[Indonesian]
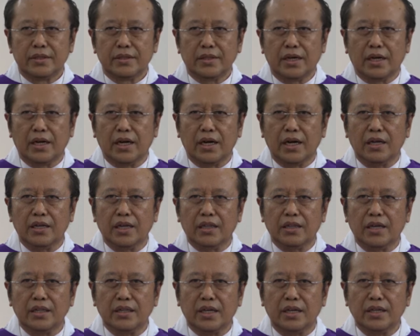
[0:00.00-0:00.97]
Yang akan
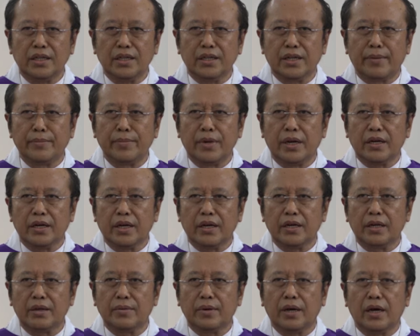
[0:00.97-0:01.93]
datang tadi
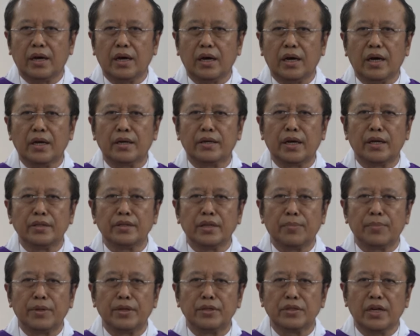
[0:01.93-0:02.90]
digambarkan adanya
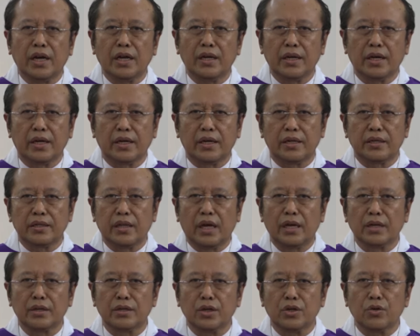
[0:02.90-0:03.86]
bencana
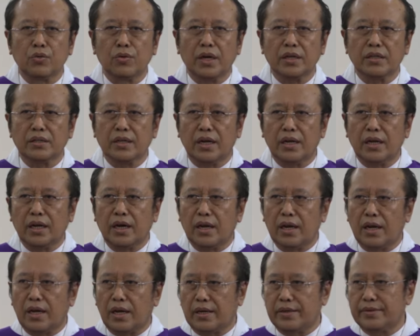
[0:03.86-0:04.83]
dan kekuasaan
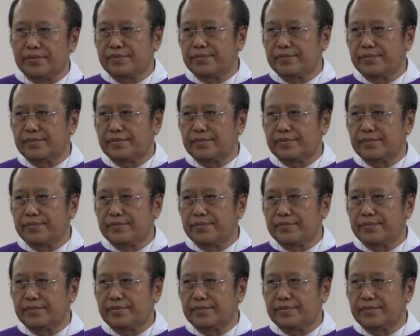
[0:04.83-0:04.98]
Allah.